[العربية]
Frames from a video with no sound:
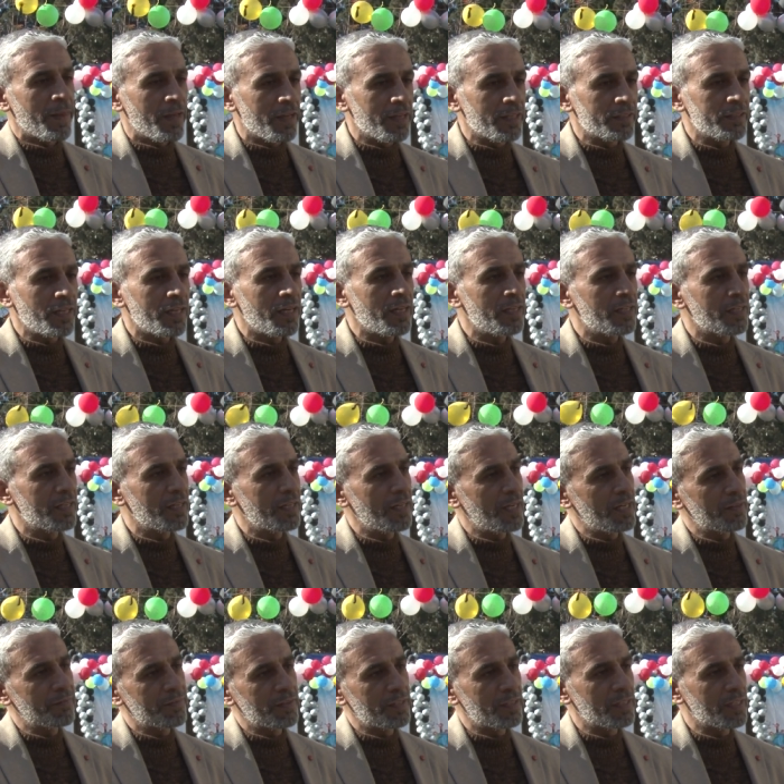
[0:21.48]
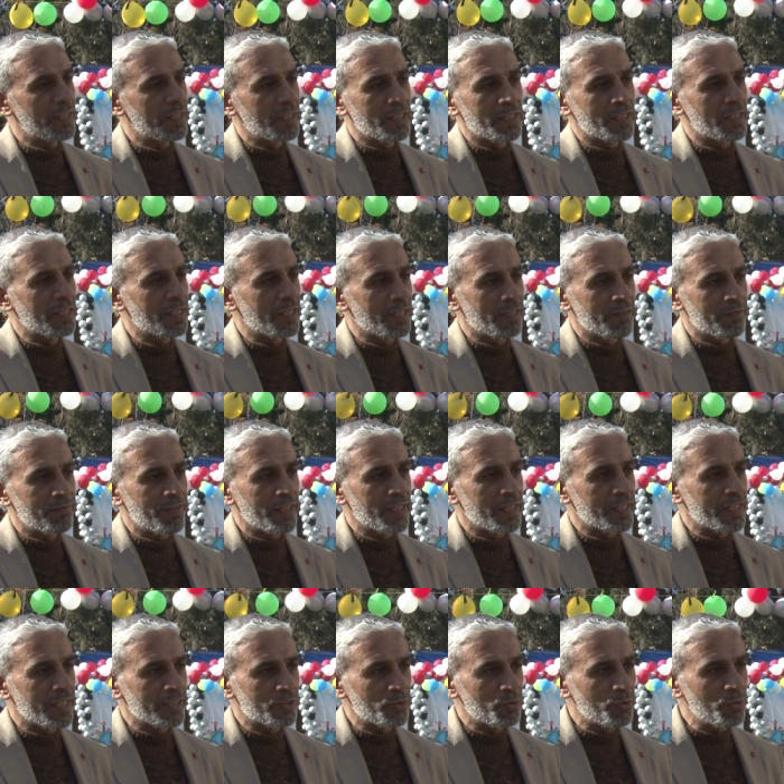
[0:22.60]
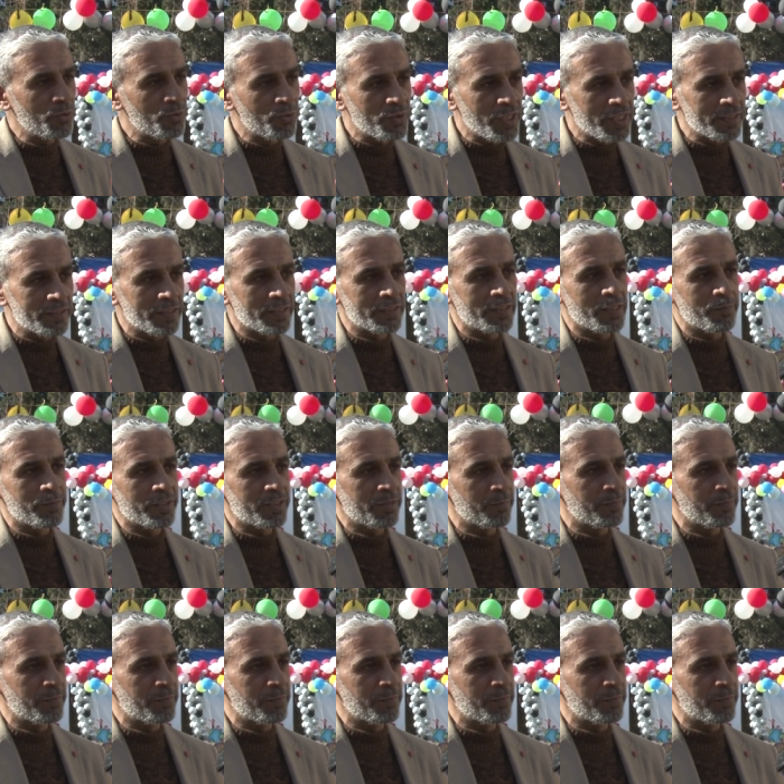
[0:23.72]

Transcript: آه، تخلل الحفل آه، فقرات كلها ترتبط